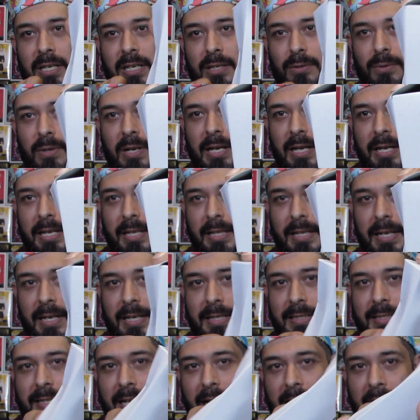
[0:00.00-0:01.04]
es una cajita que
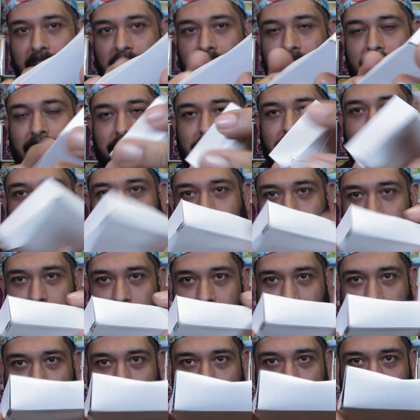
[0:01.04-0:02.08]
está
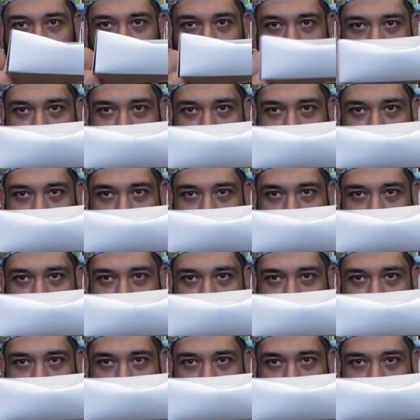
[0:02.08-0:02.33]
algo